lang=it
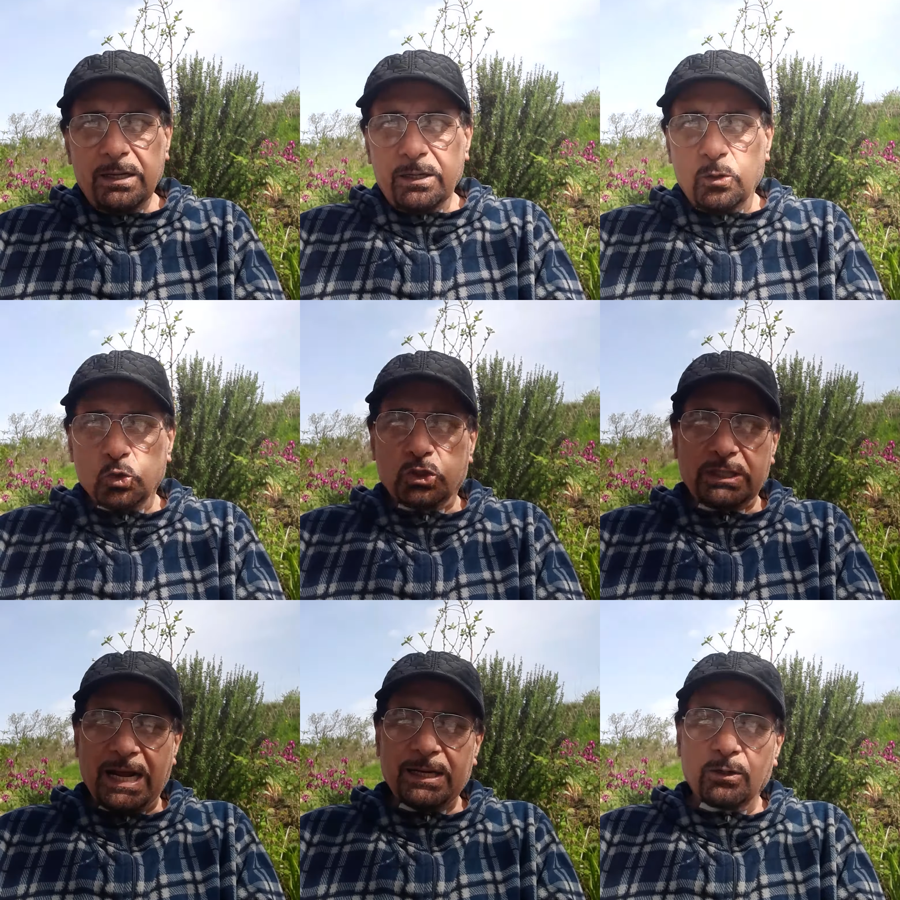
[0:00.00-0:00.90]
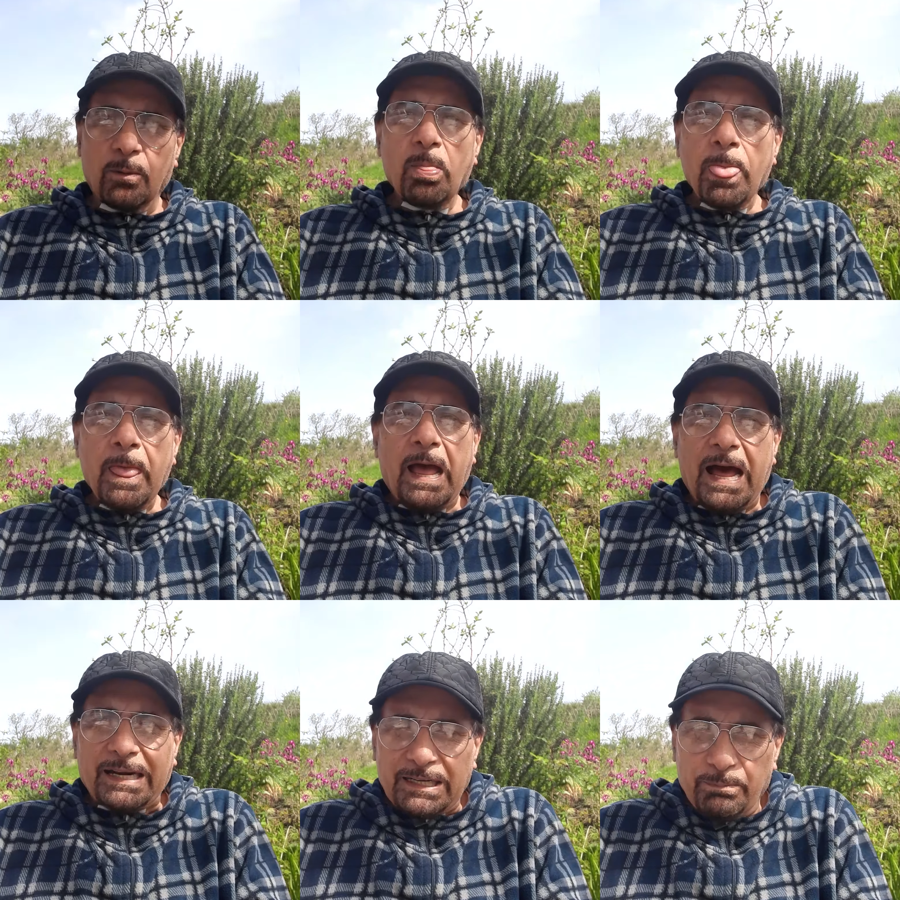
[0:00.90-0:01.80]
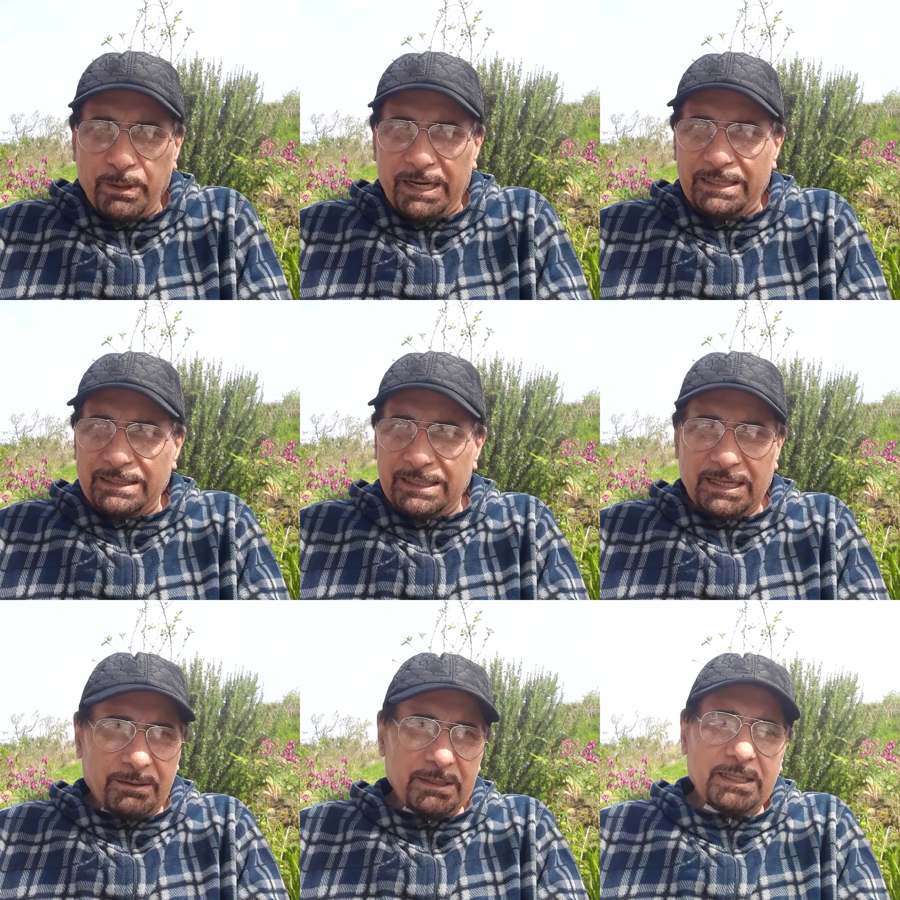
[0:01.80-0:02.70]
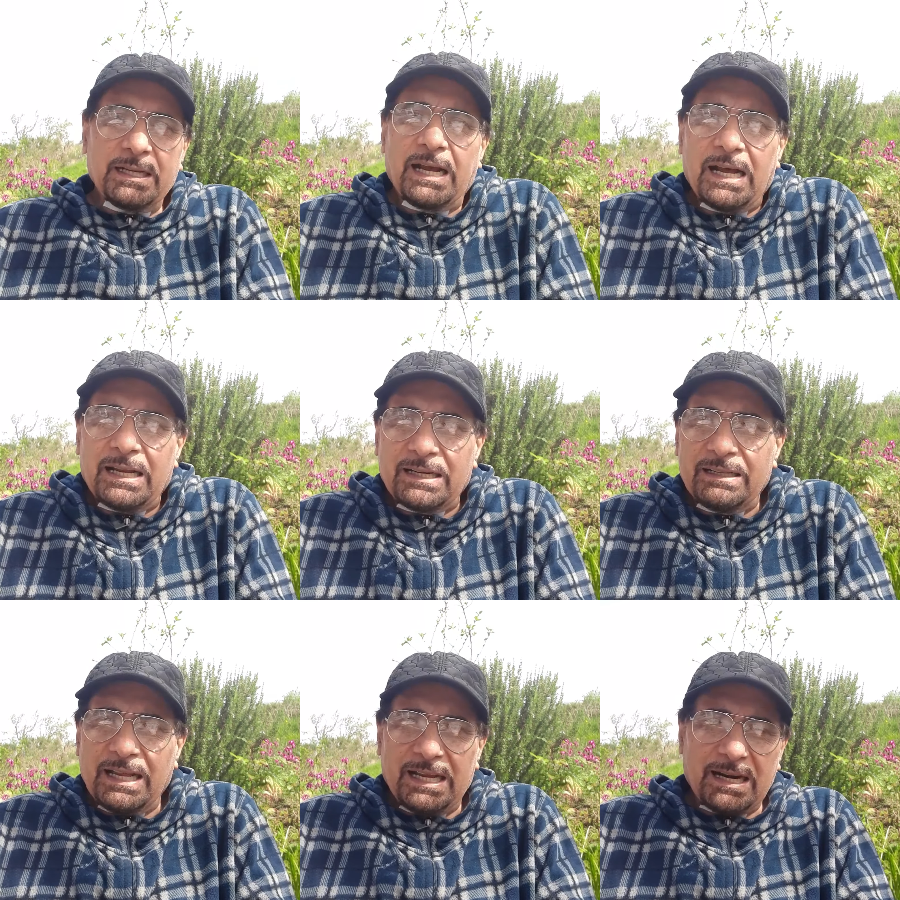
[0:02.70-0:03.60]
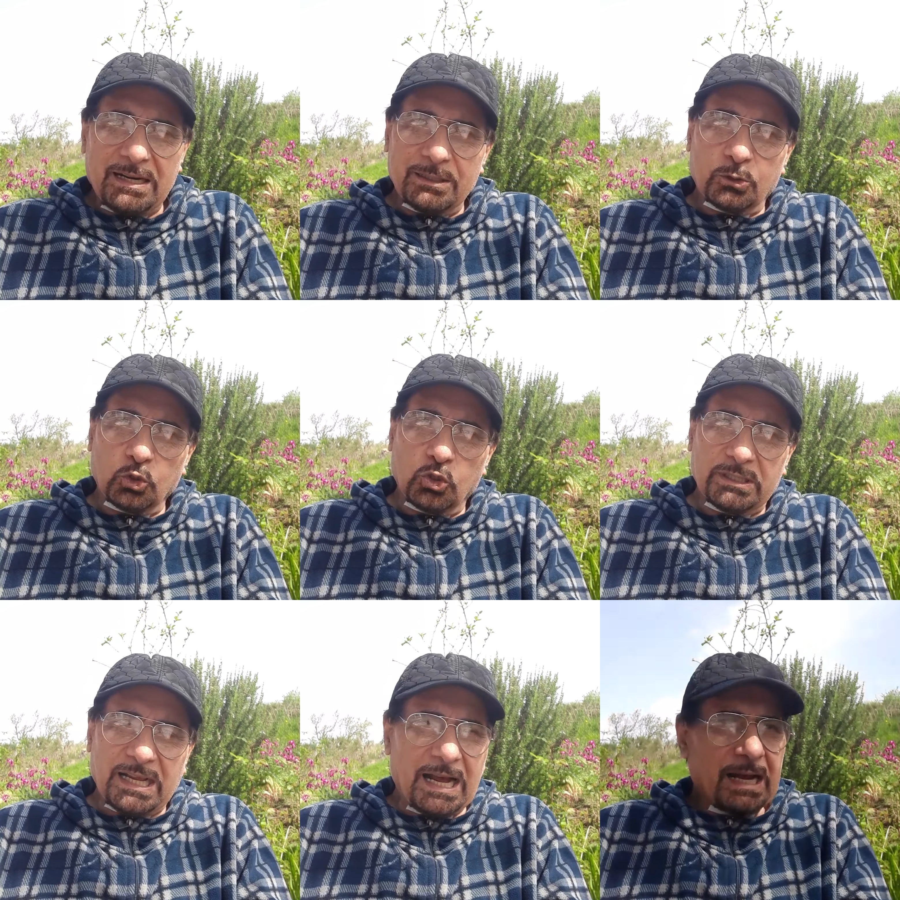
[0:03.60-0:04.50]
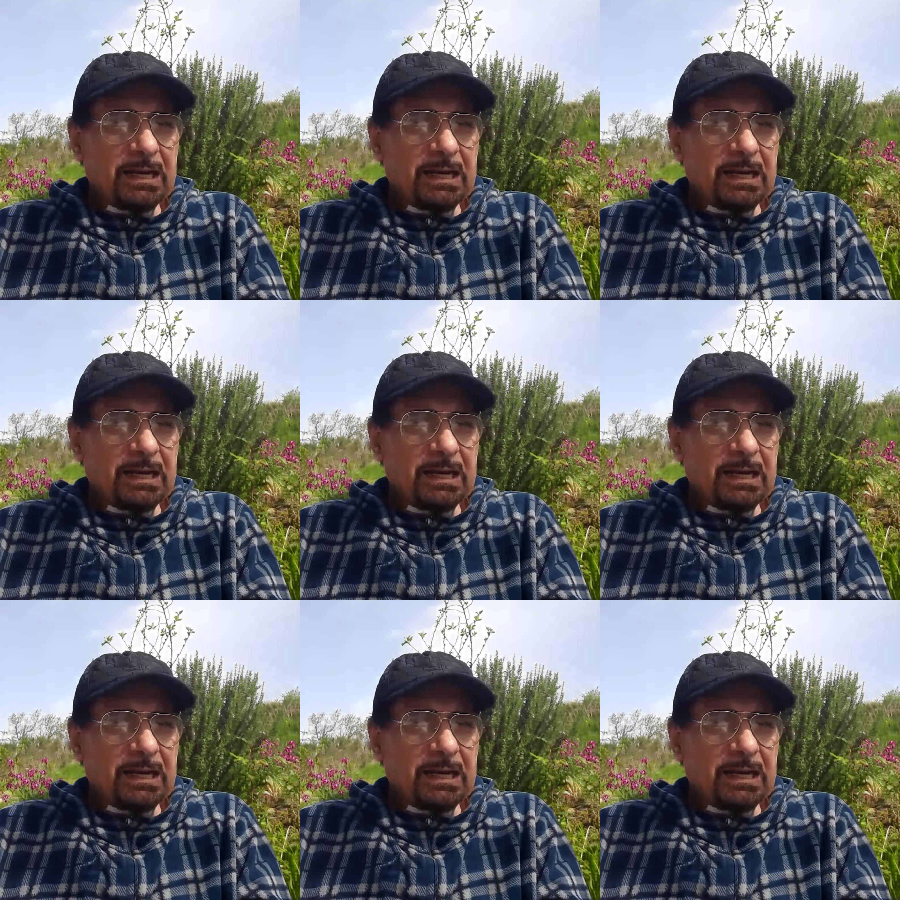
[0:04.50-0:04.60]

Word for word: riusciranno a riprendere, quindi a ridare alla società